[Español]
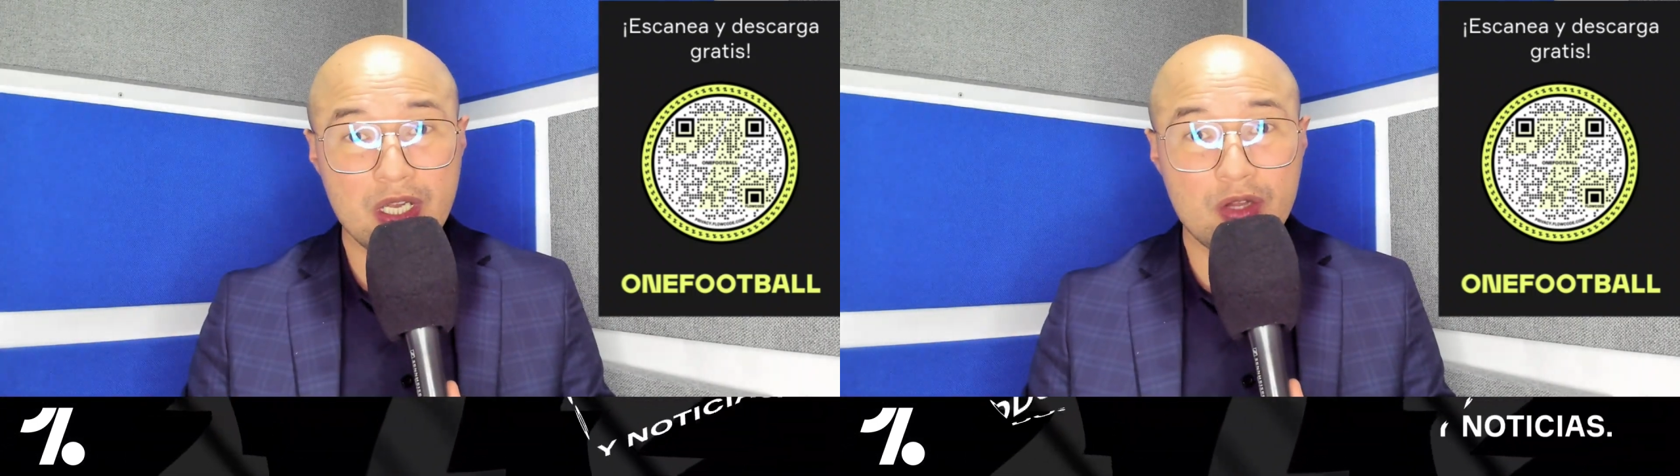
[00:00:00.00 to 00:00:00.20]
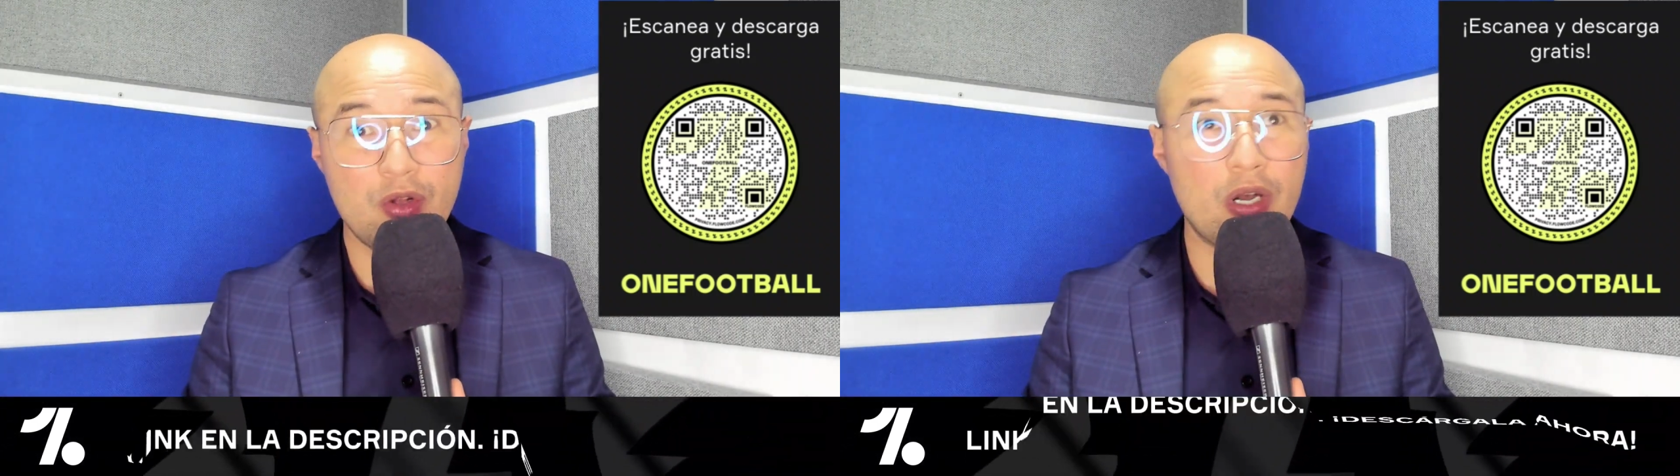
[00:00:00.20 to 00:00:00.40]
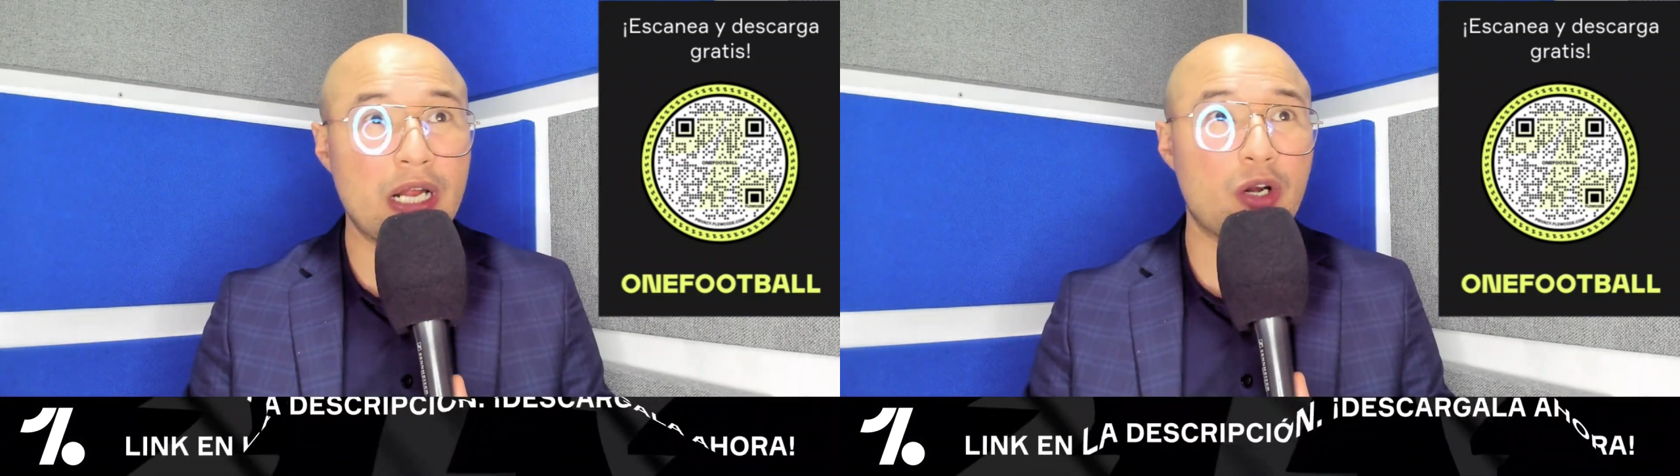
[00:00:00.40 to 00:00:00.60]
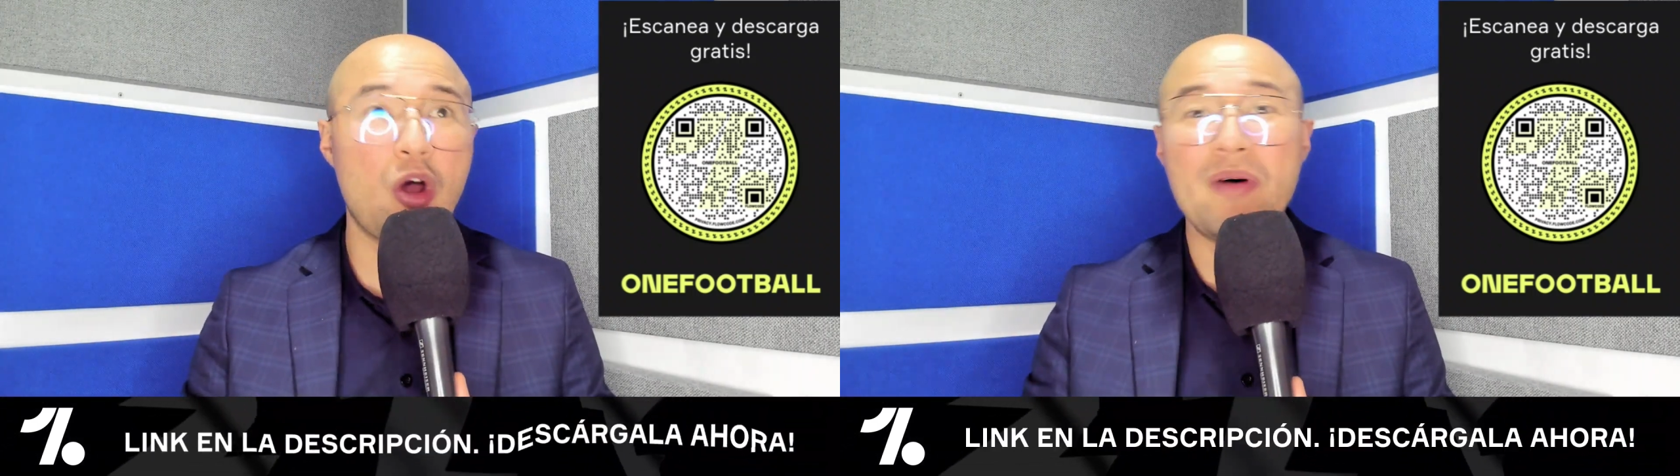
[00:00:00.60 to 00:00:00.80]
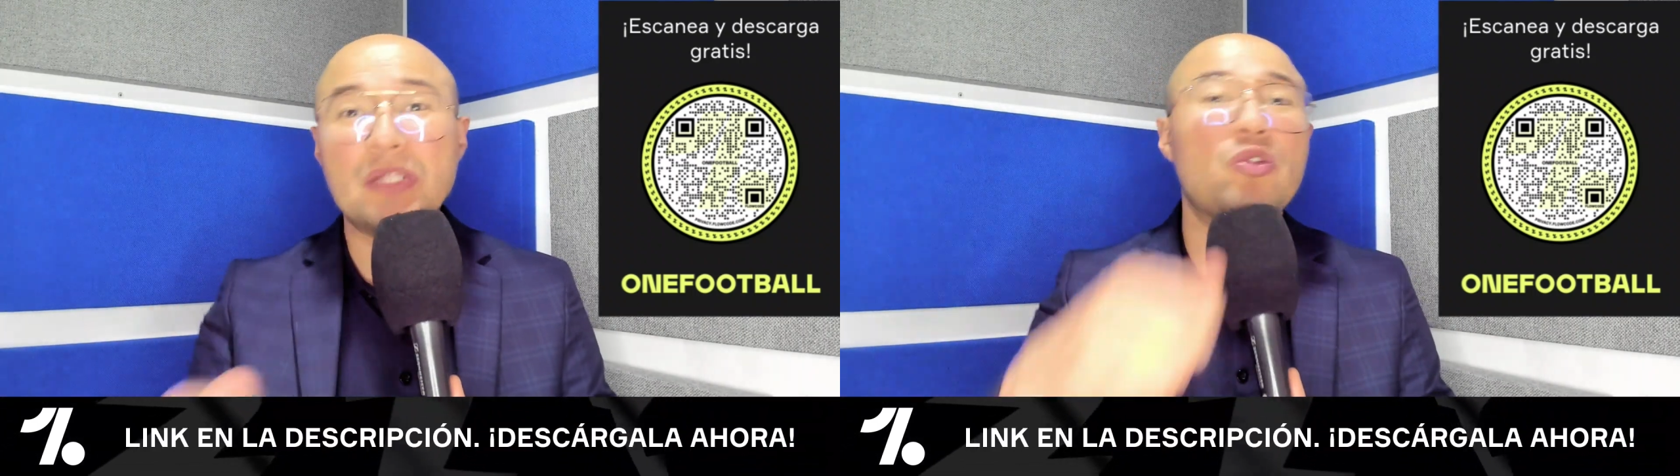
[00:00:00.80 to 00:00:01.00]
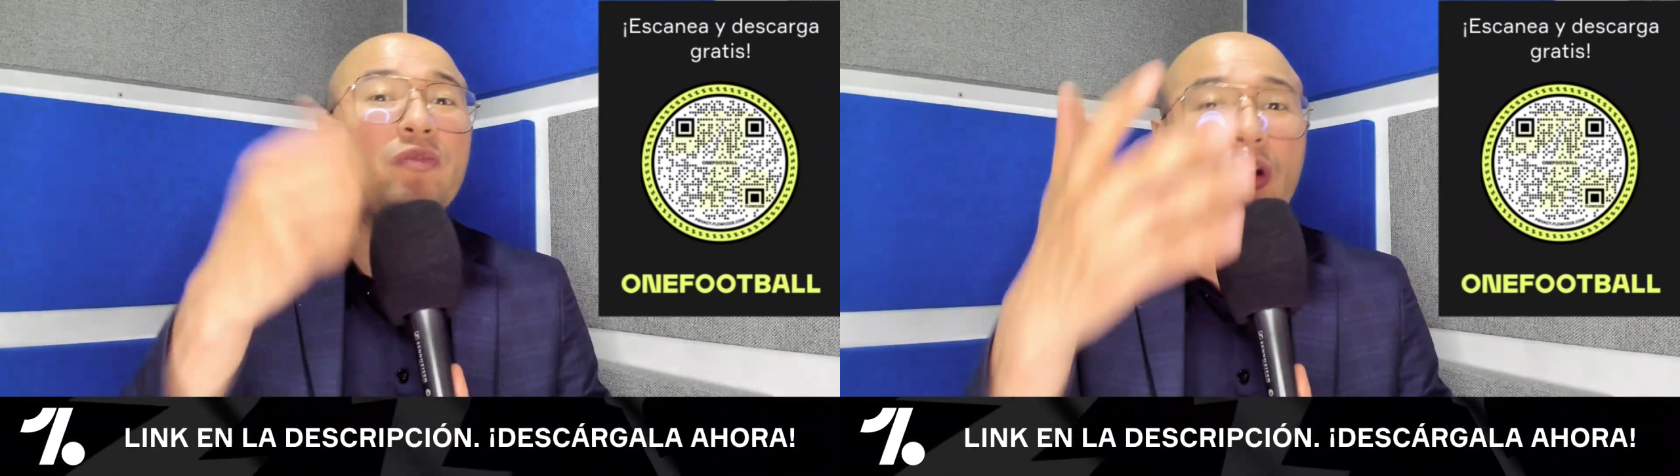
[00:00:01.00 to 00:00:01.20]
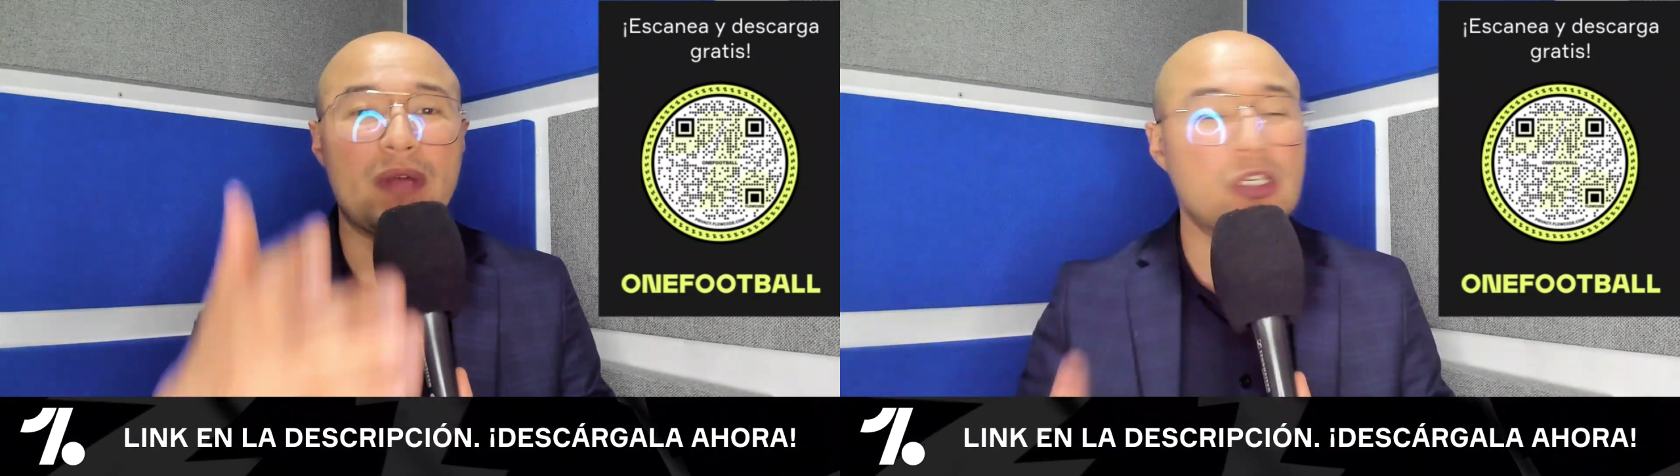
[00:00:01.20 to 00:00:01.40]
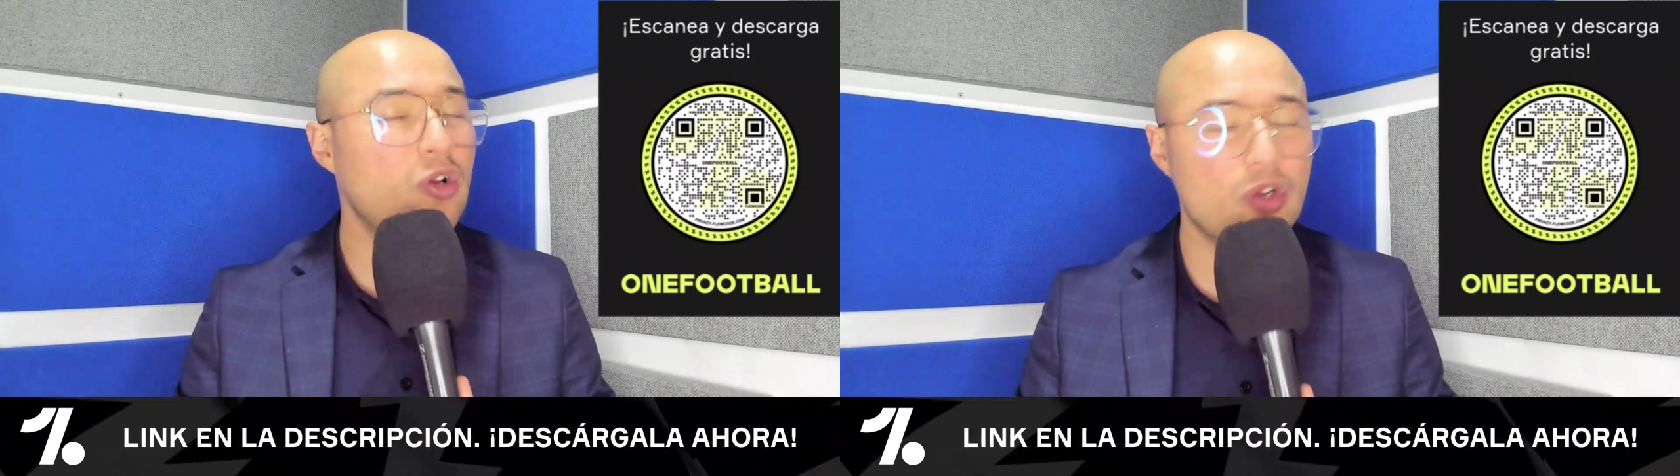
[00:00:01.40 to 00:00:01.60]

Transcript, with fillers: no le roban su información.